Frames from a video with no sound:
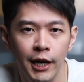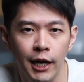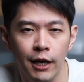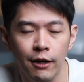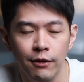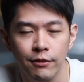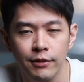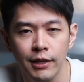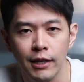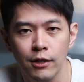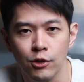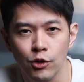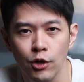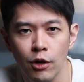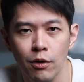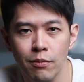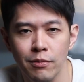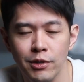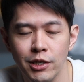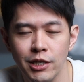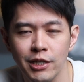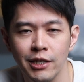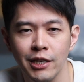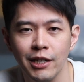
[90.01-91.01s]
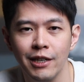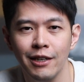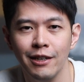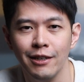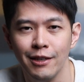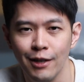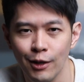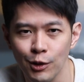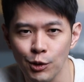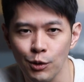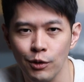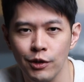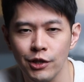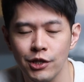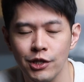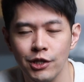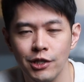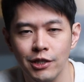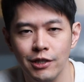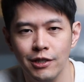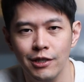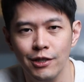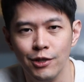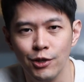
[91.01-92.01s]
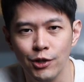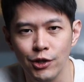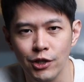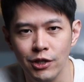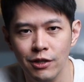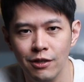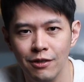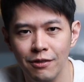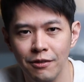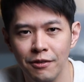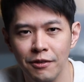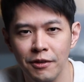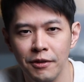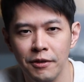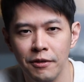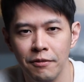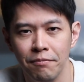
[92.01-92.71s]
好，那所以我们今天要做的事情呢，就是